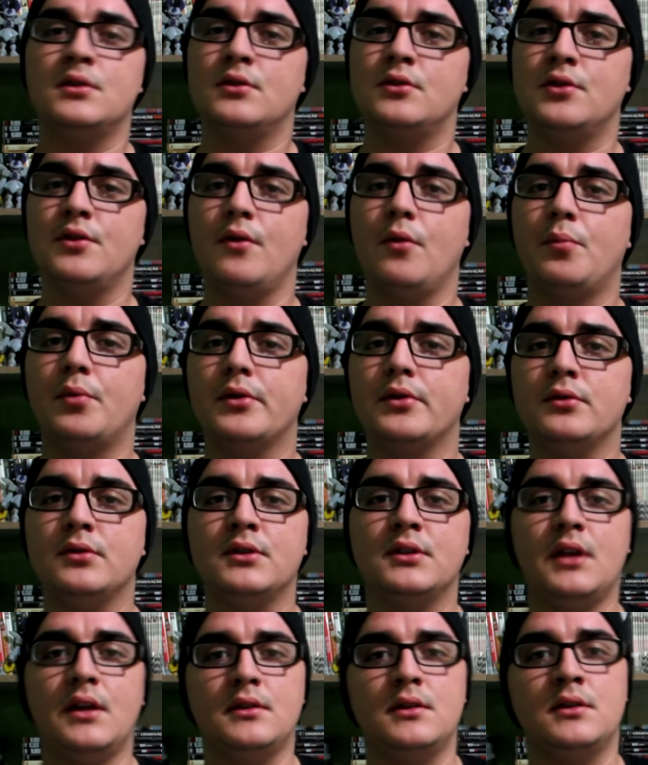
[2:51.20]
tive a
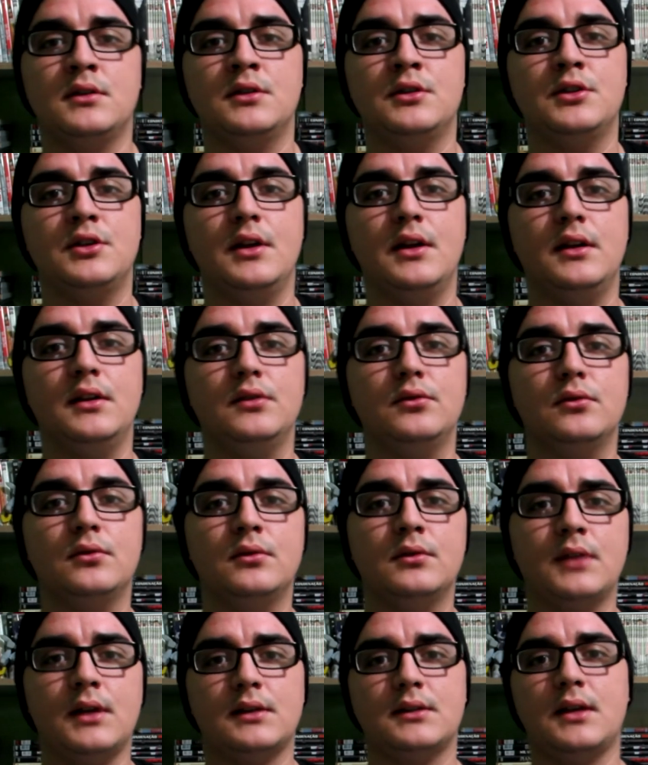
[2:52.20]
oportunidade de assistir ele
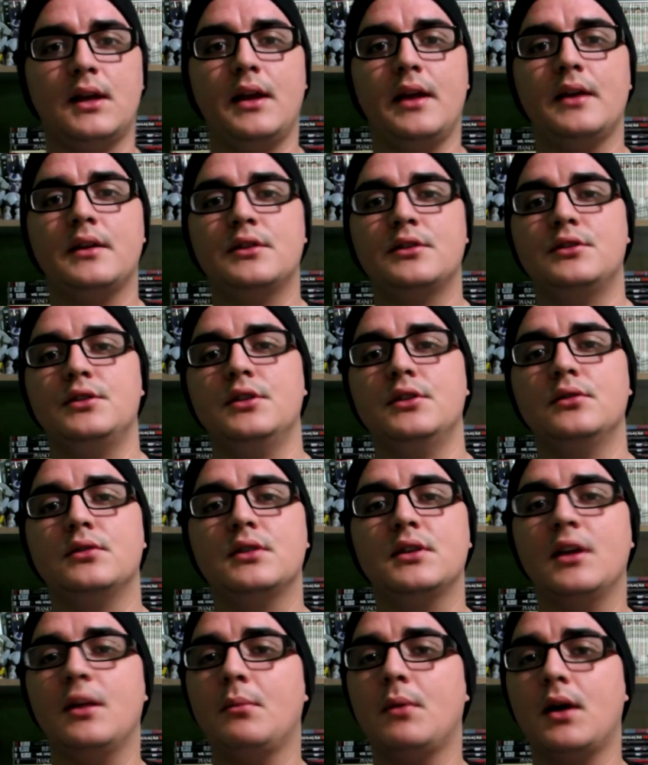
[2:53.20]
no, na sala XD do
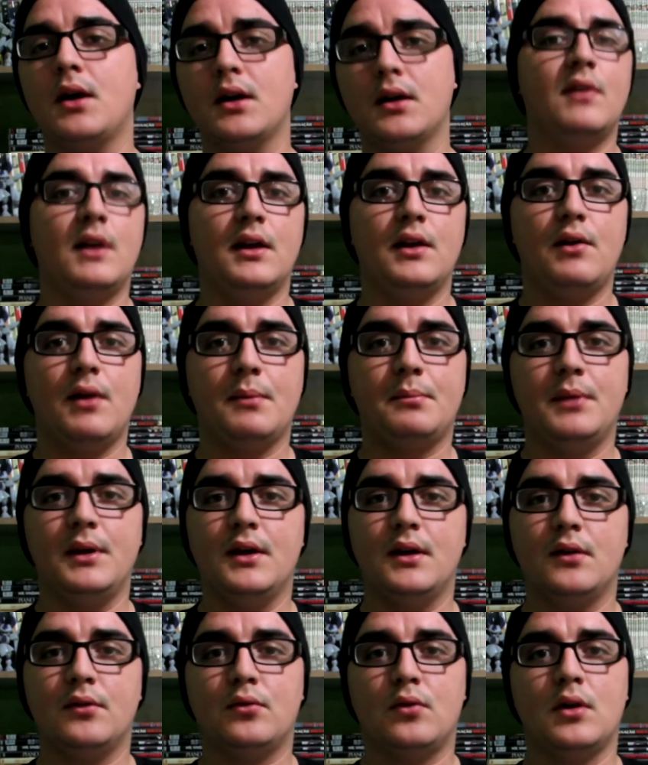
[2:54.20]
CineMar valeu a
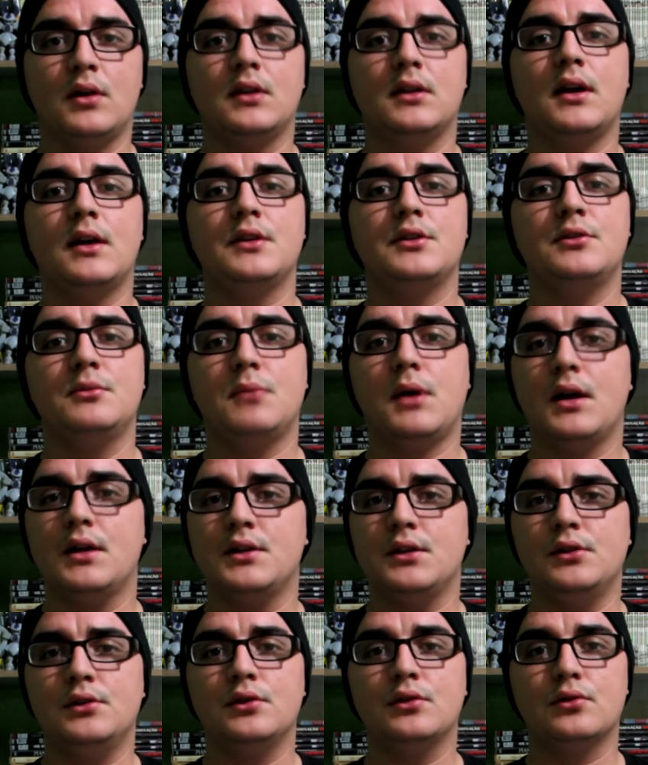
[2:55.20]
pena, qualidade de
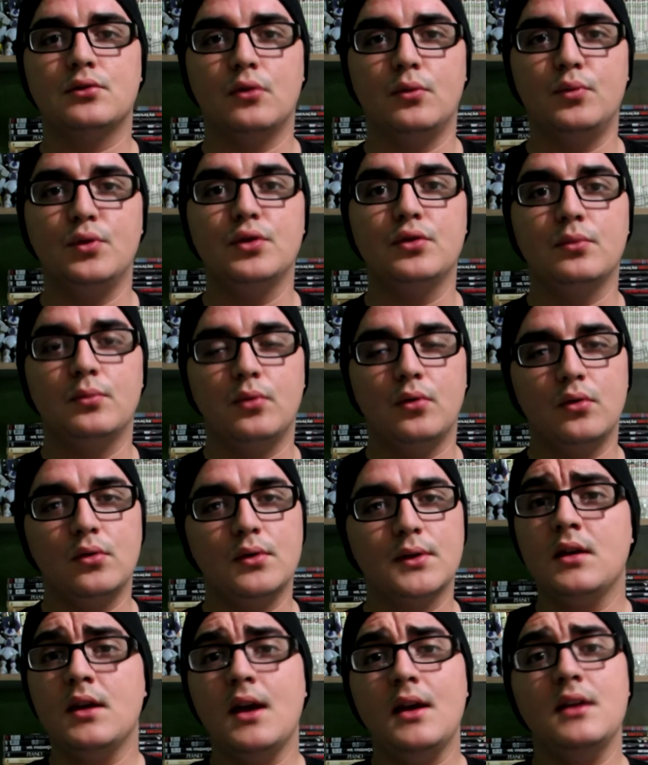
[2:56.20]
imagem de som muito
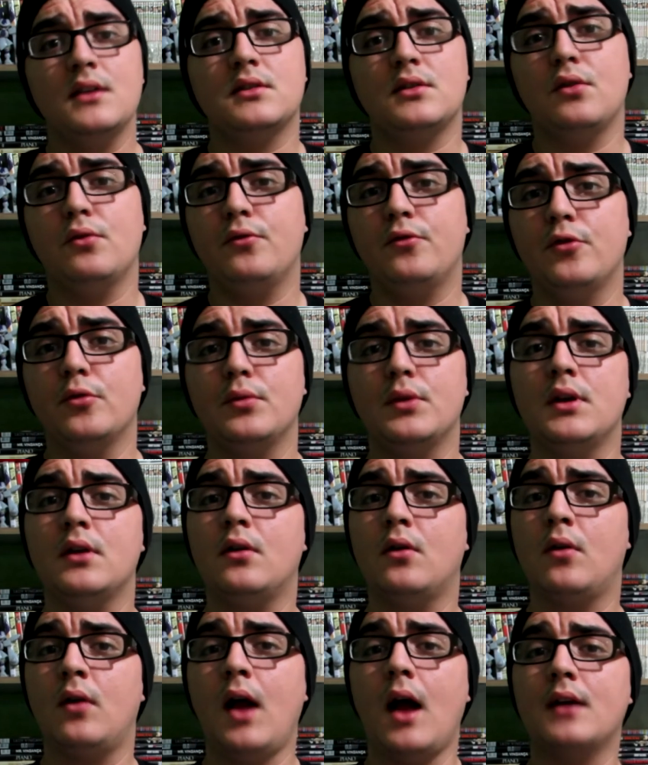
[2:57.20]
boa. E é isso, é um filme que,
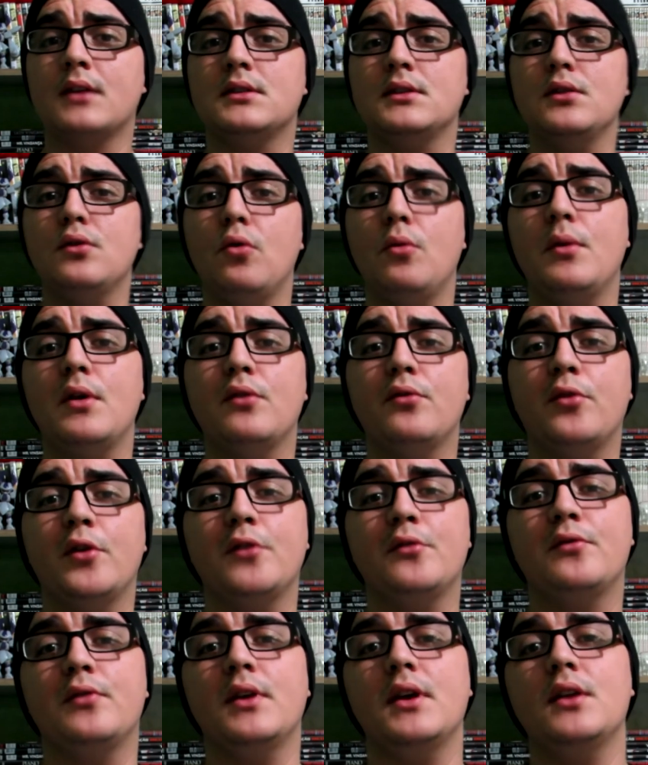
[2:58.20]
assim como ele
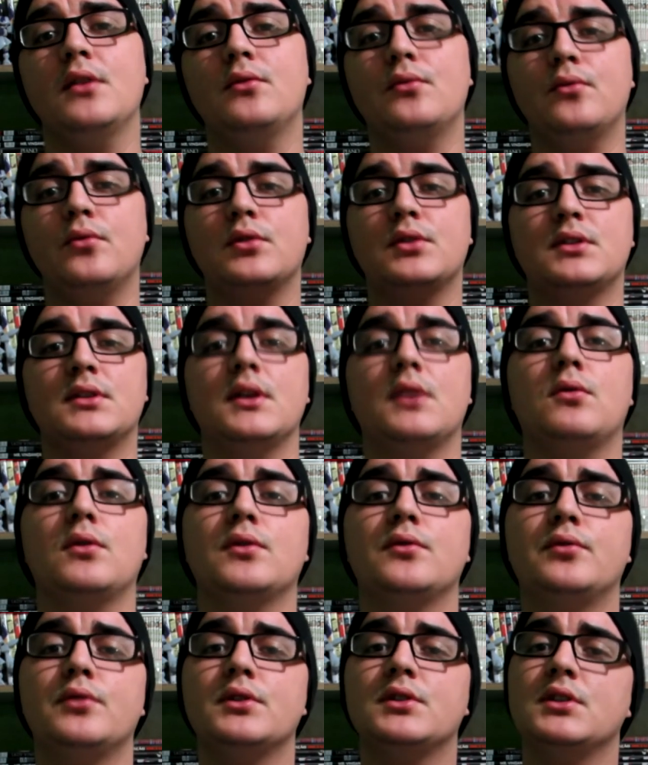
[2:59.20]
foi feito, você
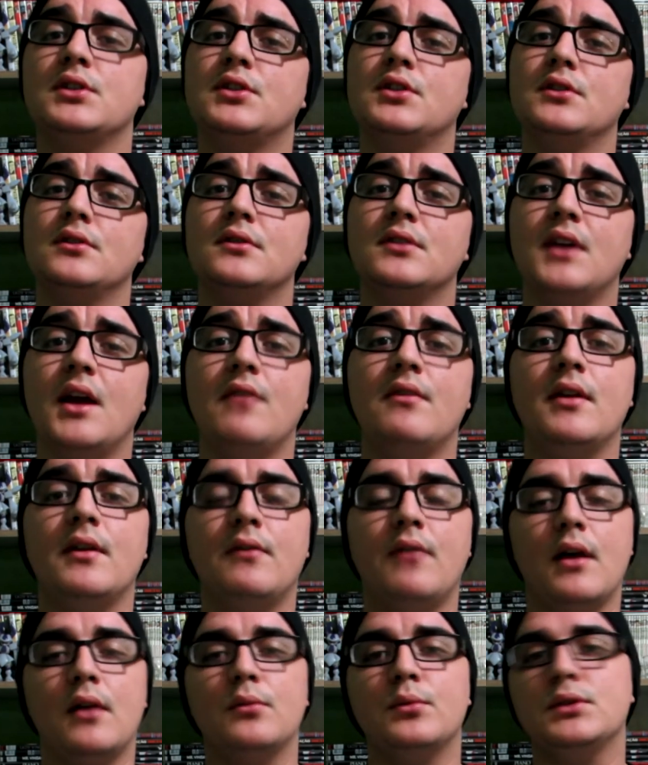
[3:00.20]
quando for assistir não deve
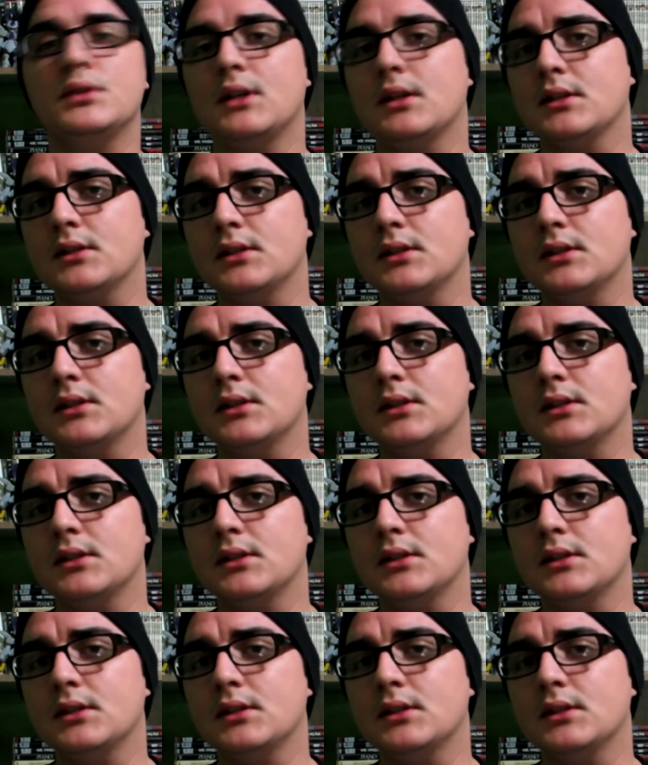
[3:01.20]
levá-lo muito a